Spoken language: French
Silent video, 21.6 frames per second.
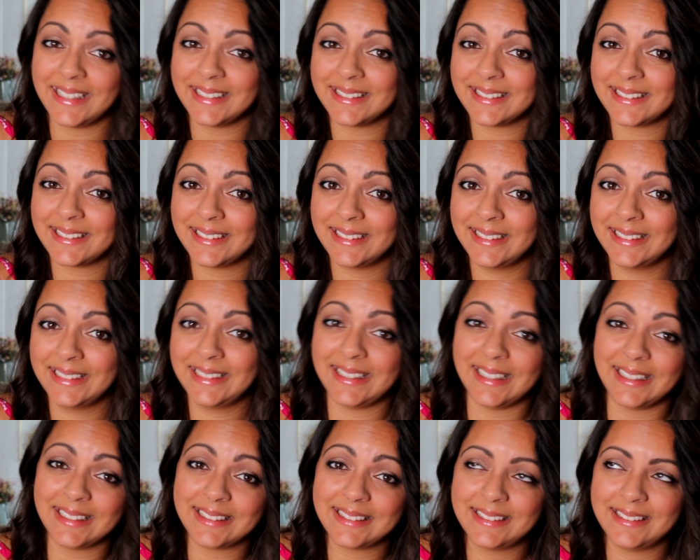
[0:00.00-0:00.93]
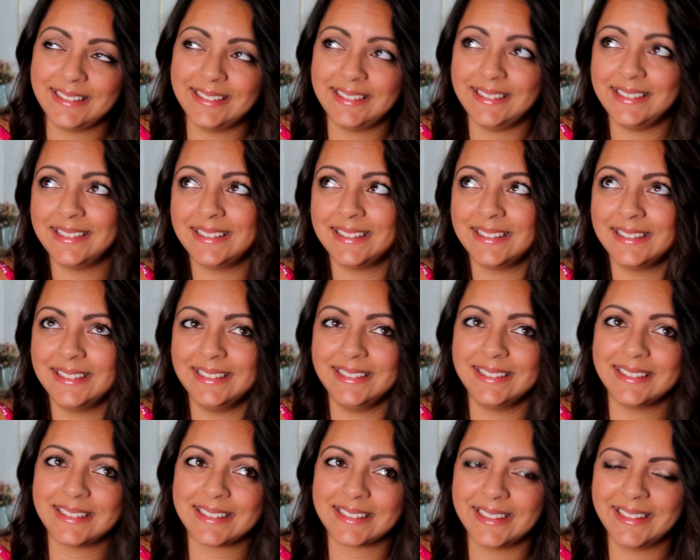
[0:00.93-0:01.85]
4 cartes, 10,
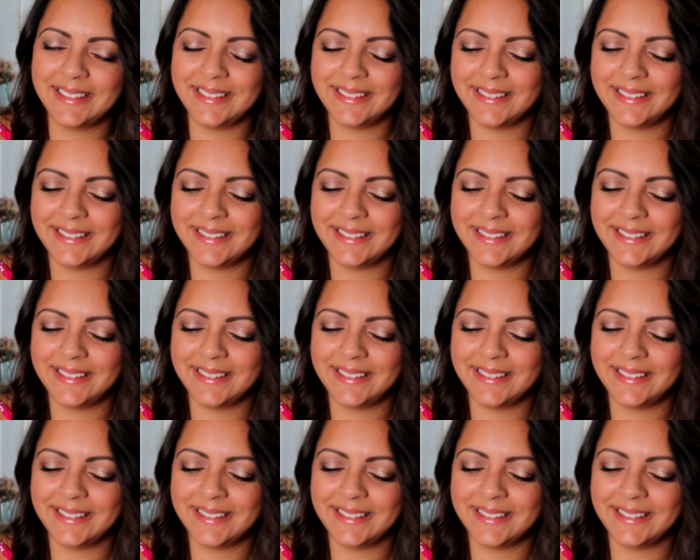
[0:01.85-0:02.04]
10.